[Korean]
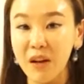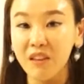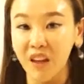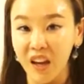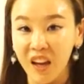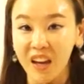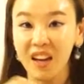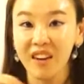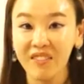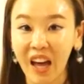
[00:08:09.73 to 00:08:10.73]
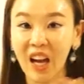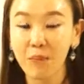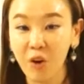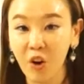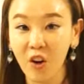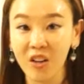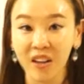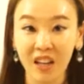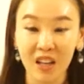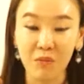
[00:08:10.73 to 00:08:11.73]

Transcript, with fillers: 할 때 나라별 네,